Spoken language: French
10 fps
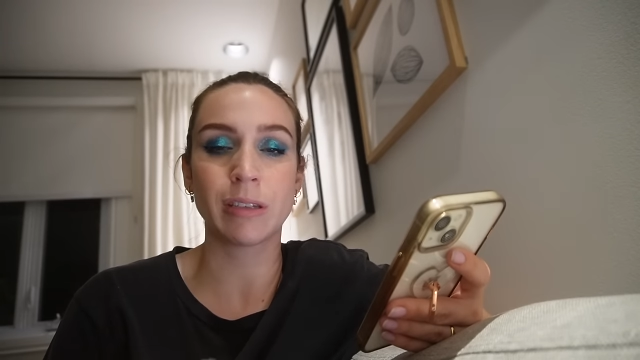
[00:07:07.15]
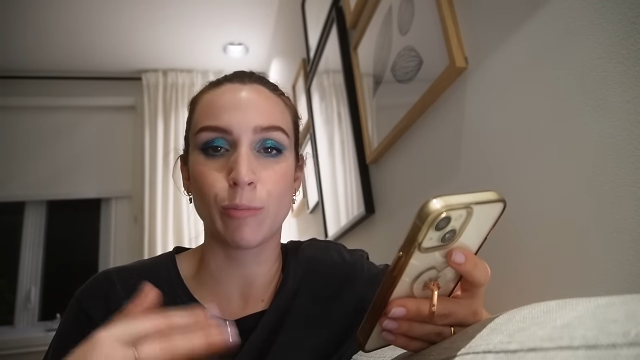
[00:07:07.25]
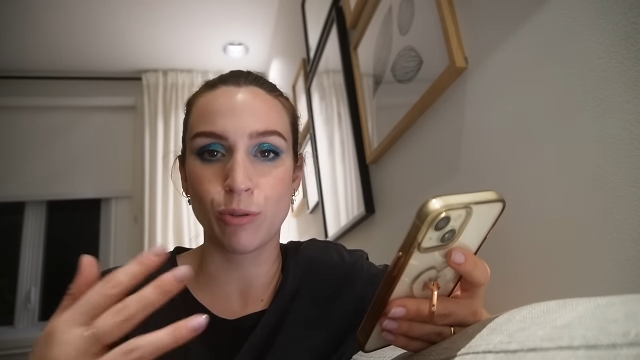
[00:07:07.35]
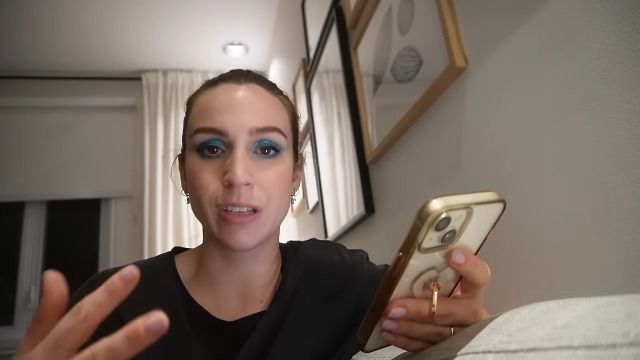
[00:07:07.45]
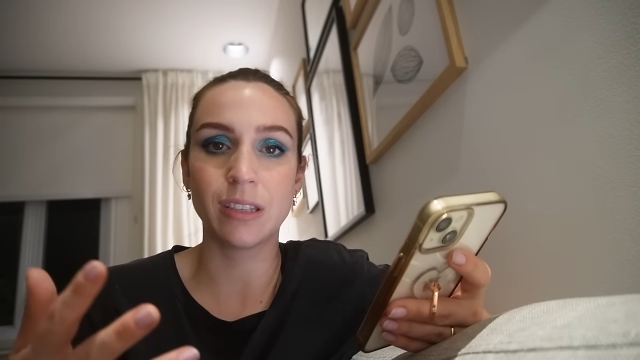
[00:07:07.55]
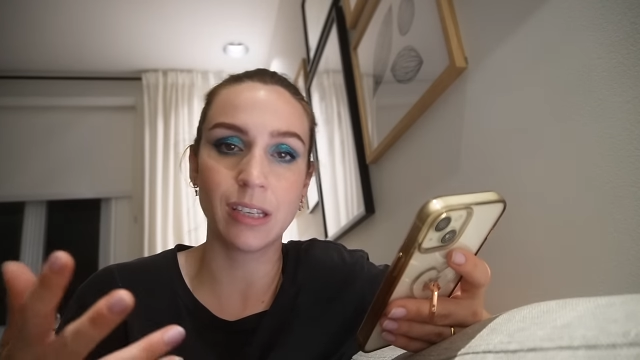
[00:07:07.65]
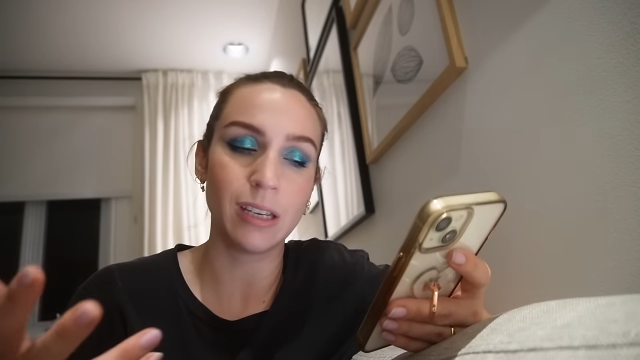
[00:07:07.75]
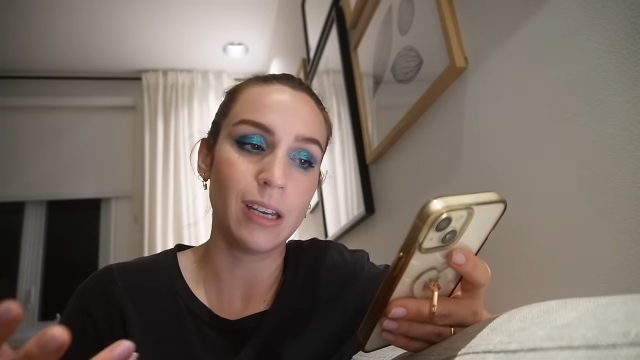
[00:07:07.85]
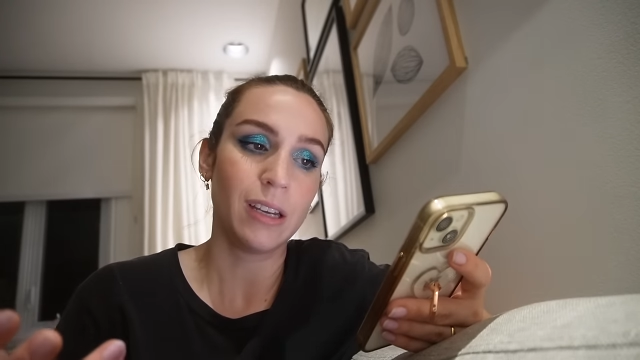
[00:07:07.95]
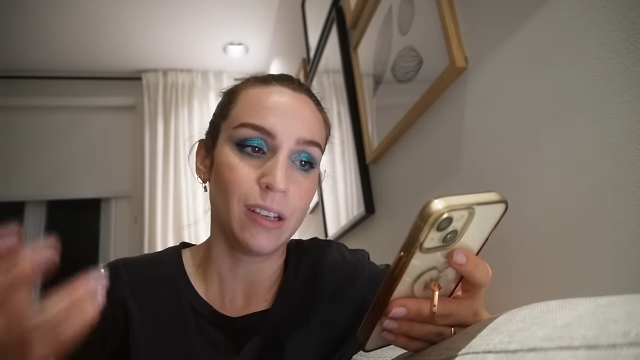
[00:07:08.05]
ça peut aider
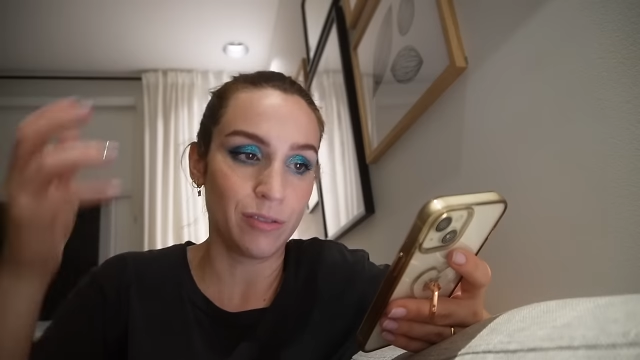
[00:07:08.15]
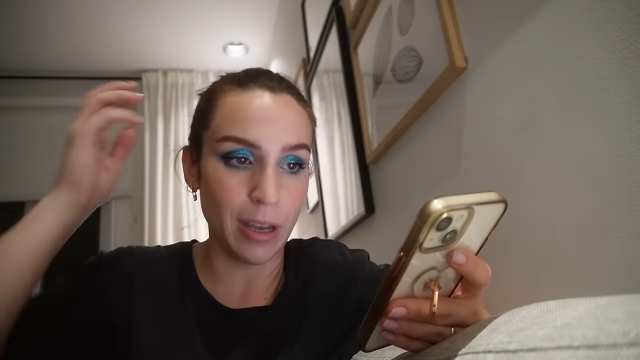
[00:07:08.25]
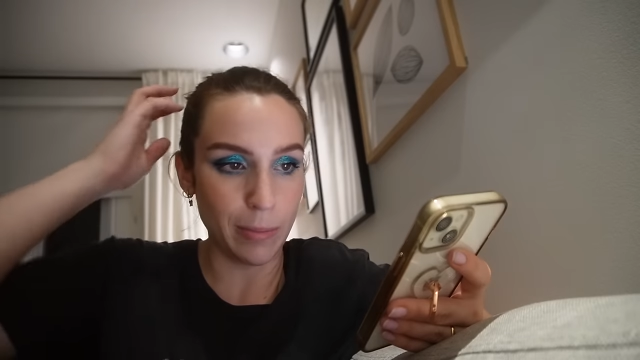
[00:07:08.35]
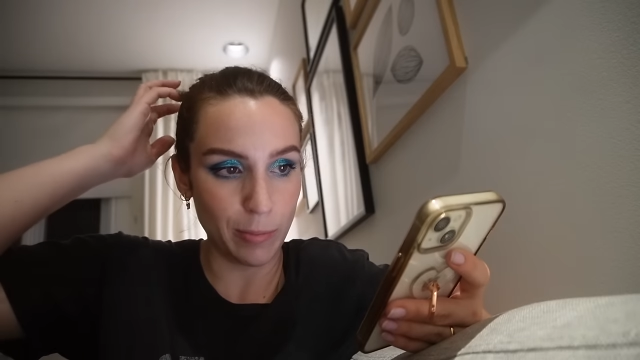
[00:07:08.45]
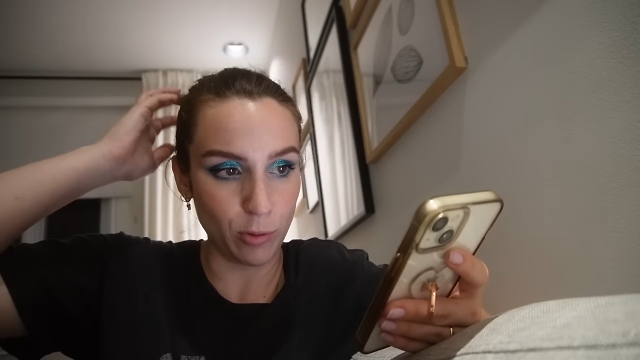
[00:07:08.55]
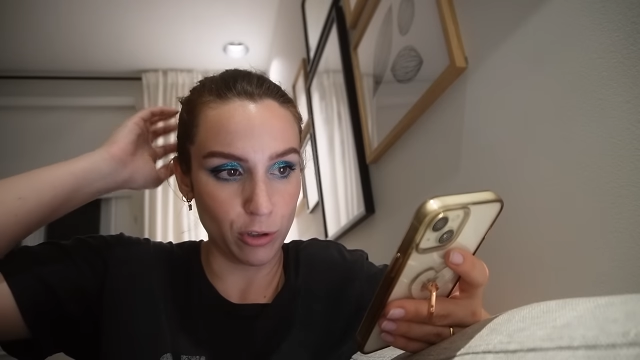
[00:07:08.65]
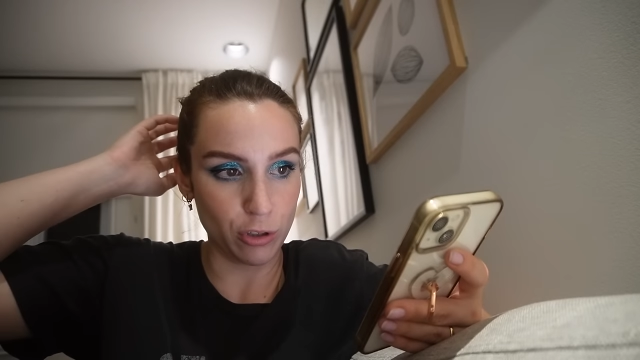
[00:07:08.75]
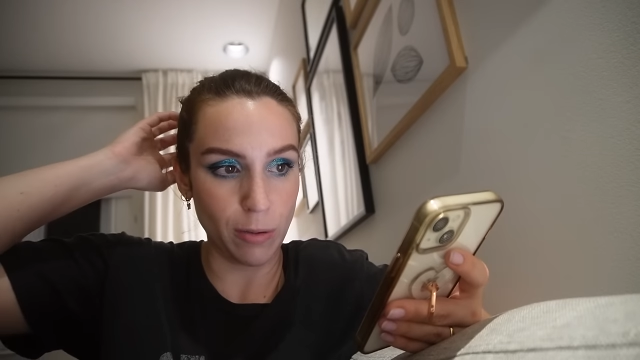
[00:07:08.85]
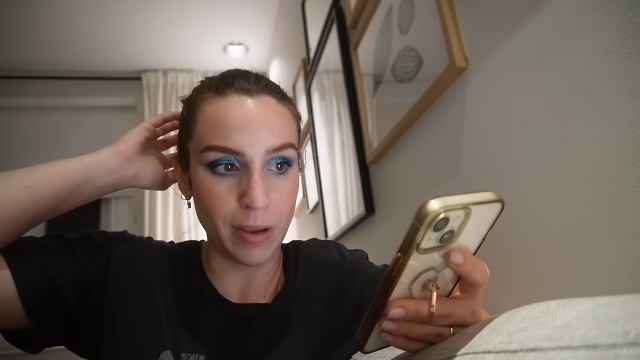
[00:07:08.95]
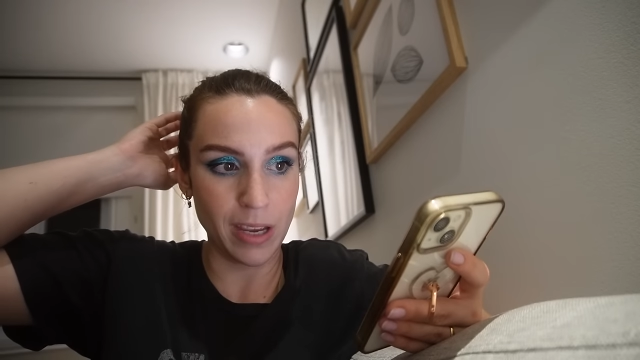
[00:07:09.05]
évidemment pour le
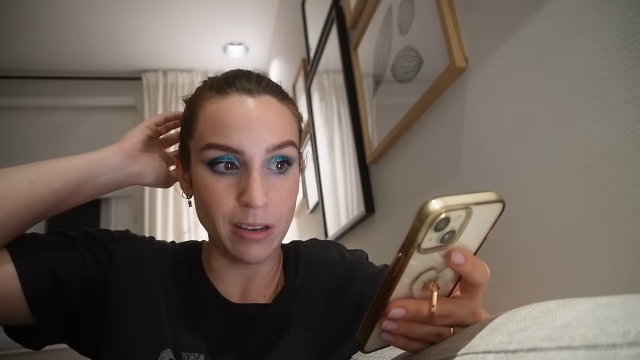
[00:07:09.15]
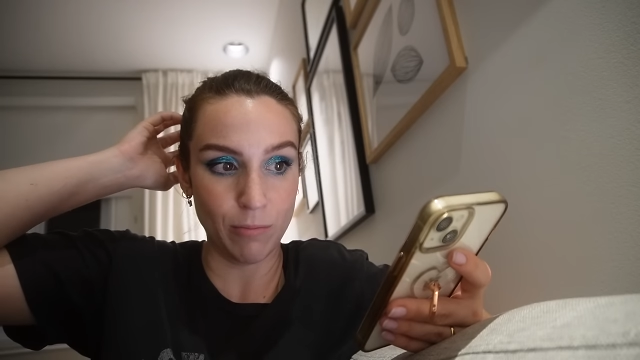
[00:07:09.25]
sommeil.